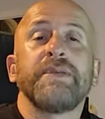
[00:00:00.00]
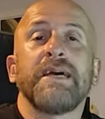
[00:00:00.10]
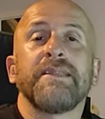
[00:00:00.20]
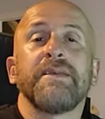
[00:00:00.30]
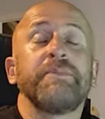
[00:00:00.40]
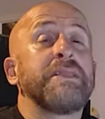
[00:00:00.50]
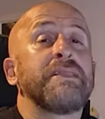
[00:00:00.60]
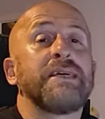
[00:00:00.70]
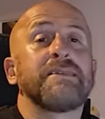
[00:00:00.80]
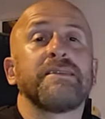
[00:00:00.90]
Bir anda
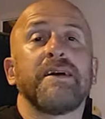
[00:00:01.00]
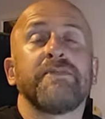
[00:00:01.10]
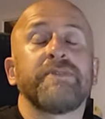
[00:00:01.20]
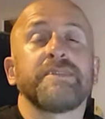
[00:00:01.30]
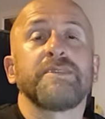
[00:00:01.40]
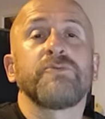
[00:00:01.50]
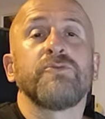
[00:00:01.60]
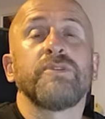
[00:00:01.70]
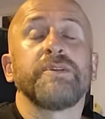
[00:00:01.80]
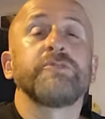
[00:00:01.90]
binlerce daha fazla
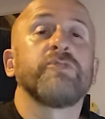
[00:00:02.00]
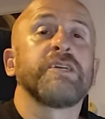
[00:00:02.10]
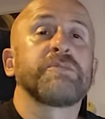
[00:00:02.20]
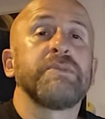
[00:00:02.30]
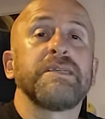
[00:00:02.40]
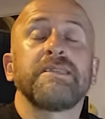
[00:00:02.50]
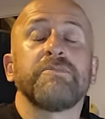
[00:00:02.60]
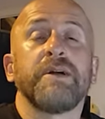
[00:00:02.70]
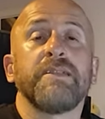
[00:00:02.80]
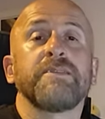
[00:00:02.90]
kullanıcı ulaşma
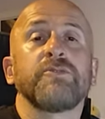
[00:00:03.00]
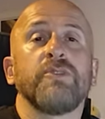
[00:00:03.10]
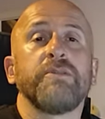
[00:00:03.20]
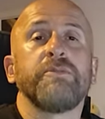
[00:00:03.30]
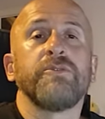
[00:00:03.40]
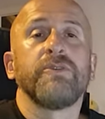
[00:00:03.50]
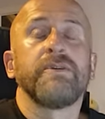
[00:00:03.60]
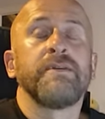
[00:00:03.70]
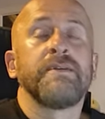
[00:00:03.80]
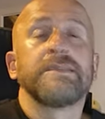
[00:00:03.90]
ihtimaliniz olabiliyor.
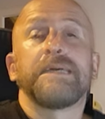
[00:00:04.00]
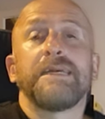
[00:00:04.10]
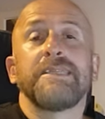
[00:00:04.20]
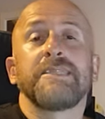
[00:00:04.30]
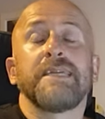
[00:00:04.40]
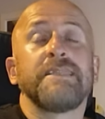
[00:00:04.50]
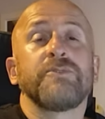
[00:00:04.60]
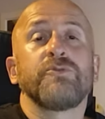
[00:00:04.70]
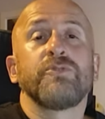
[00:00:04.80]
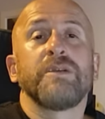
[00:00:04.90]
Sadece
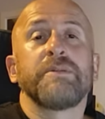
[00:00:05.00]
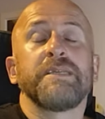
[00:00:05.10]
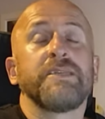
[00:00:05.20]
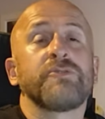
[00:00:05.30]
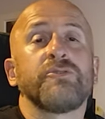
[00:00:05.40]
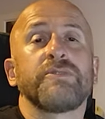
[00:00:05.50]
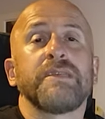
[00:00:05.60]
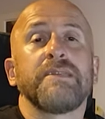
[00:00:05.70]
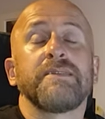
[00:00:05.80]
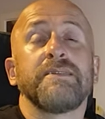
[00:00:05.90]
kendiniz uygulama
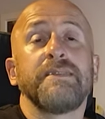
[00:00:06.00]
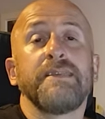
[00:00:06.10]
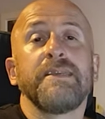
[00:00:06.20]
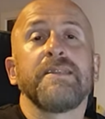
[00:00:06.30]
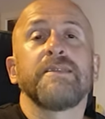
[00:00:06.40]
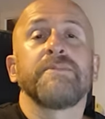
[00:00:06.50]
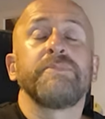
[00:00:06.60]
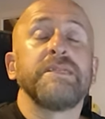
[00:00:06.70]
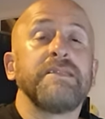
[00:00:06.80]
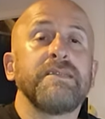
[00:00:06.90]
geliştiriyorsanız değil
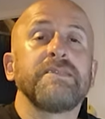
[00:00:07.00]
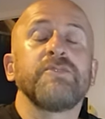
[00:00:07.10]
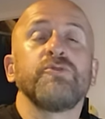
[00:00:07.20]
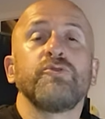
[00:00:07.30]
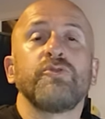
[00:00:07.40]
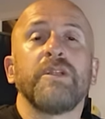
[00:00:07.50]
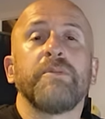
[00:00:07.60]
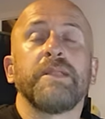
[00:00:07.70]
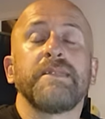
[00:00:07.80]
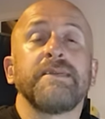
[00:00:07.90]
bildiğiniz iyi
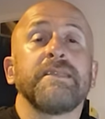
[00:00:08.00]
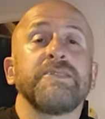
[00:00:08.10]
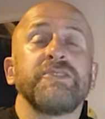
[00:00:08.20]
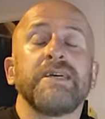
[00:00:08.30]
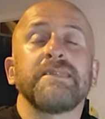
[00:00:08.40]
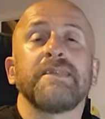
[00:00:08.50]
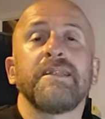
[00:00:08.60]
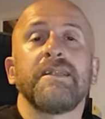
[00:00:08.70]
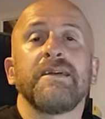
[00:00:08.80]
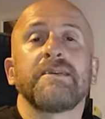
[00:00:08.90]
uygulamalar ya da
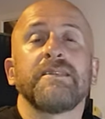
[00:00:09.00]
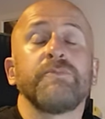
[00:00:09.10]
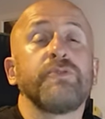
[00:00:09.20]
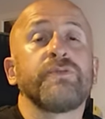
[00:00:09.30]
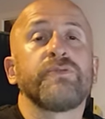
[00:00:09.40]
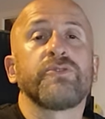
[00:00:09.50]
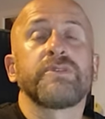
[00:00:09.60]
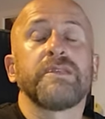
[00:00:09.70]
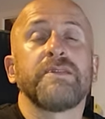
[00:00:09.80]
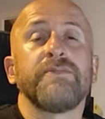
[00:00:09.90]
cihazlarla alakalı püf
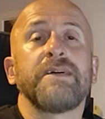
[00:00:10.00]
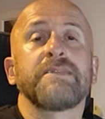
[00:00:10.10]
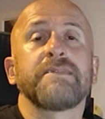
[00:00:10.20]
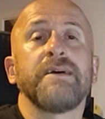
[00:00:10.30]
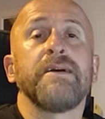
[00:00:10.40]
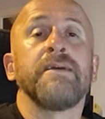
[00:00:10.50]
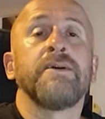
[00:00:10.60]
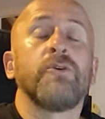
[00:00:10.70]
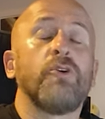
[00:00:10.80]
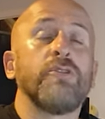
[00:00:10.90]
noktaları varsa
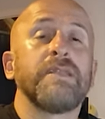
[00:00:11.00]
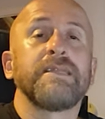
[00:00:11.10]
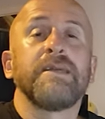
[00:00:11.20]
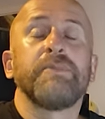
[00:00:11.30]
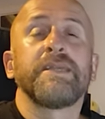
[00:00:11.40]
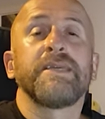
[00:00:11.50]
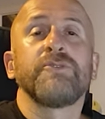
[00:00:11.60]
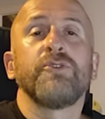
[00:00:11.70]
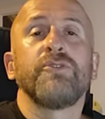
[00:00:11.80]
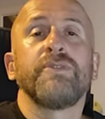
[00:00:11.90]
onları da bana
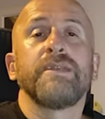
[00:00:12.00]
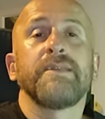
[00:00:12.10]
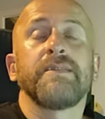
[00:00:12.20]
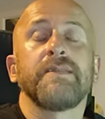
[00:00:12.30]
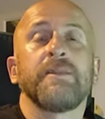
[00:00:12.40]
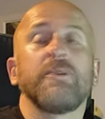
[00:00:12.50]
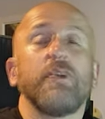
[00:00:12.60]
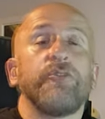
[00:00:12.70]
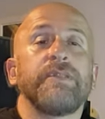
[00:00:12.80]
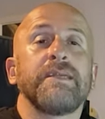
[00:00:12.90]
gönderin.
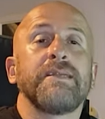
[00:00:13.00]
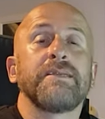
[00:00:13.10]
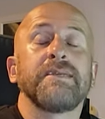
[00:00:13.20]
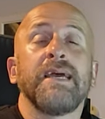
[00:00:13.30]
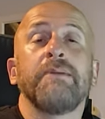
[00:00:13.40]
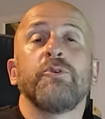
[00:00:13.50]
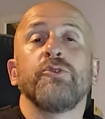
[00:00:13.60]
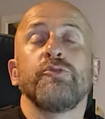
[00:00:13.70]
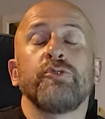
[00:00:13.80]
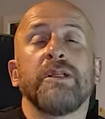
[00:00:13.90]
Gönderin ki hem o
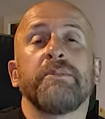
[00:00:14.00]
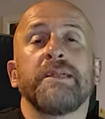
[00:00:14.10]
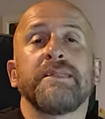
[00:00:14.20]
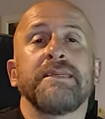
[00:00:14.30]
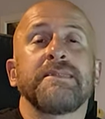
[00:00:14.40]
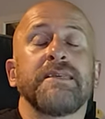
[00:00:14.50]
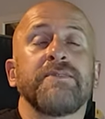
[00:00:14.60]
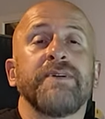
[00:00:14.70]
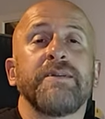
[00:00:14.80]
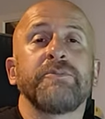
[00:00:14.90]
uygulamalara
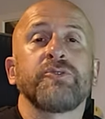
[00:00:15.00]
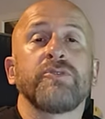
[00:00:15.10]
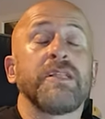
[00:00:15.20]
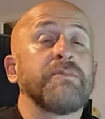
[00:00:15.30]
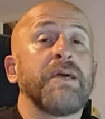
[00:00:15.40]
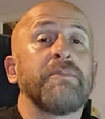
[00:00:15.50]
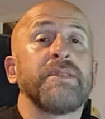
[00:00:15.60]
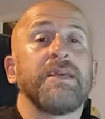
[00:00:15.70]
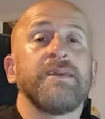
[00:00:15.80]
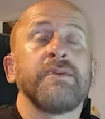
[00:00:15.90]
destek vermiş olalım
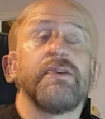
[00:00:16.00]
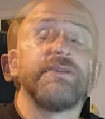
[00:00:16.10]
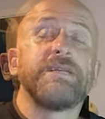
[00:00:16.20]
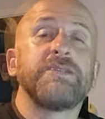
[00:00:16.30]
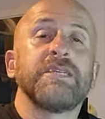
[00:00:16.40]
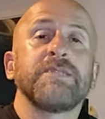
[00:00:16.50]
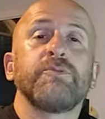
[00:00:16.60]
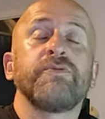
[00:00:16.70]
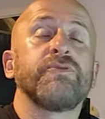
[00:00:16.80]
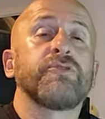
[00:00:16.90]
hem de göndereceğiniz
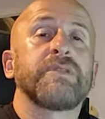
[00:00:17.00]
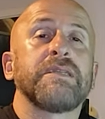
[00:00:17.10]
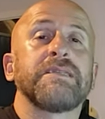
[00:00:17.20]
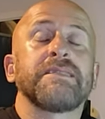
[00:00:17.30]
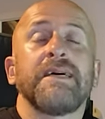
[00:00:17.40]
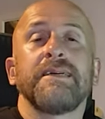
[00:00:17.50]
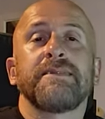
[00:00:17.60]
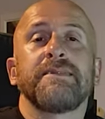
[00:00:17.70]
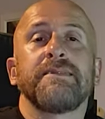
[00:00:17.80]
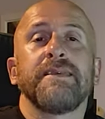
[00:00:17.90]
püf noktaları
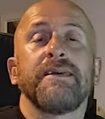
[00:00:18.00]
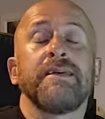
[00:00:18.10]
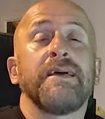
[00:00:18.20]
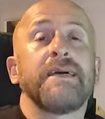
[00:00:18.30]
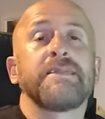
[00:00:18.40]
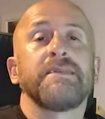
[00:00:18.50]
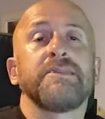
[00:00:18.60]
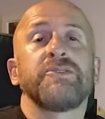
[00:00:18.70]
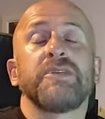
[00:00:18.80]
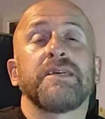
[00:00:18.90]
sayesinde
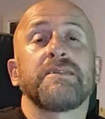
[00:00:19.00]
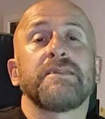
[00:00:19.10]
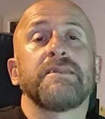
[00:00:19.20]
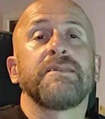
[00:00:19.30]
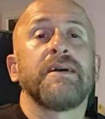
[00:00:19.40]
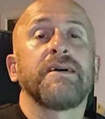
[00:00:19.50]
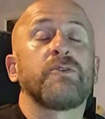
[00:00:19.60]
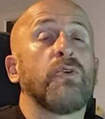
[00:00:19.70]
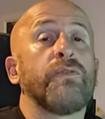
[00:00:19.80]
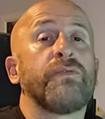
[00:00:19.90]
herkes cihazlarını
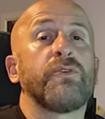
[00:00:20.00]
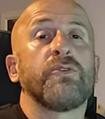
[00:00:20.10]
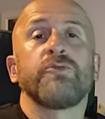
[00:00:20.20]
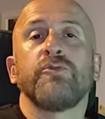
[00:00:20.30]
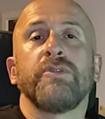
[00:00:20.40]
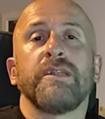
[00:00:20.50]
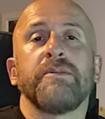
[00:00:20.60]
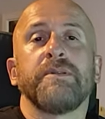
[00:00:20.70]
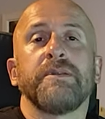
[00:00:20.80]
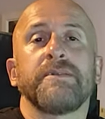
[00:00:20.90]
daha konforlu
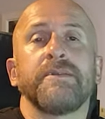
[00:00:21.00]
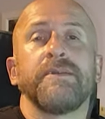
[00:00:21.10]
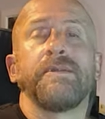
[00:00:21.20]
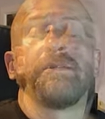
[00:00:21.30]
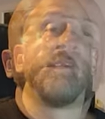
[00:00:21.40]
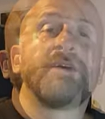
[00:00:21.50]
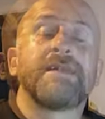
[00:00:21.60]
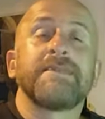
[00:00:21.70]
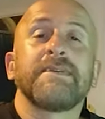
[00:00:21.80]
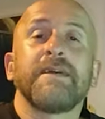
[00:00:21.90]
kullanabilir. Videoyu da
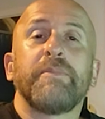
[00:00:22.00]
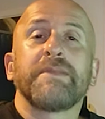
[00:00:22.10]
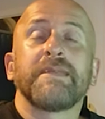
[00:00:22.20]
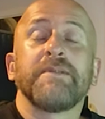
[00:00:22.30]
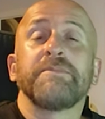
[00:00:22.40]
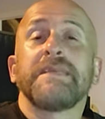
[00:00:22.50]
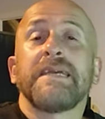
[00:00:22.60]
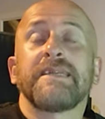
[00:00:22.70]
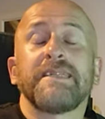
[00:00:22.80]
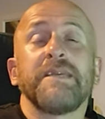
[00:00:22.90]
artık kapatalım.
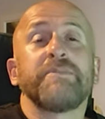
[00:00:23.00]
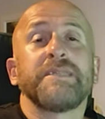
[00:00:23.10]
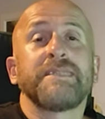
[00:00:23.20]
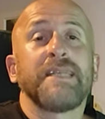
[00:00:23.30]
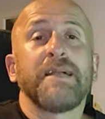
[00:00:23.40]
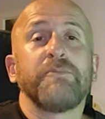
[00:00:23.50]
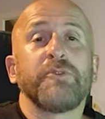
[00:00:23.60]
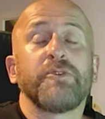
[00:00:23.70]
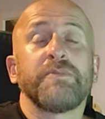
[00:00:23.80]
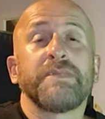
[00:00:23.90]
Tekrar da hepinizi
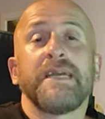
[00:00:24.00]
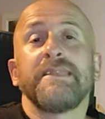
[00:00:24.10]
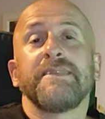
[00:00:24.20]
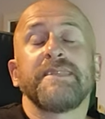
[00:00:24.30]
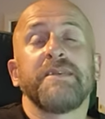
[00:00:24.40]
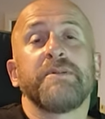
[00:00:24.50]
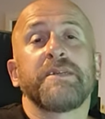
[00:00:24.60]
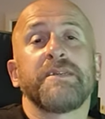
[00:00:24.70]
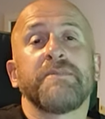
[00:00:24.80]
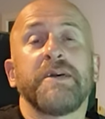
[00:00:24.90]
selamlıyorum. Kendinize iyi
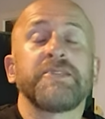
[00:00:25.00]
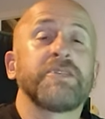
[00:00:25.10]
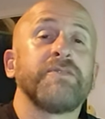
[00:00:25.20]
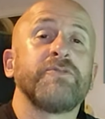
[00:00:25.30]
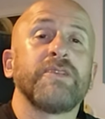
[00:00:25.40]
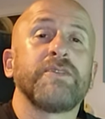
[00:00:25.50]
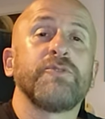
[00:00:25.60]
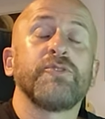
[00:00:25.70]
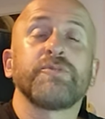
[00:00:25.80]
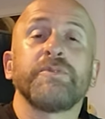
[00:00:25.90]
bakın. Başka videolarda
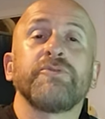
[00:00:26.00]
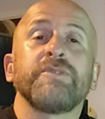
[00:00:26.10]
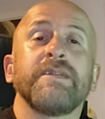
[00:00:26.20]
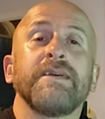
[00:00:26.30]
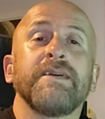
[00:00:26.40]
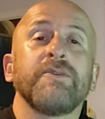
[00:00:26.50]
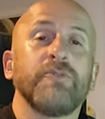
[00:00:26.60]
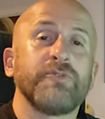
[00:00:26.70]
görüşmek üzere.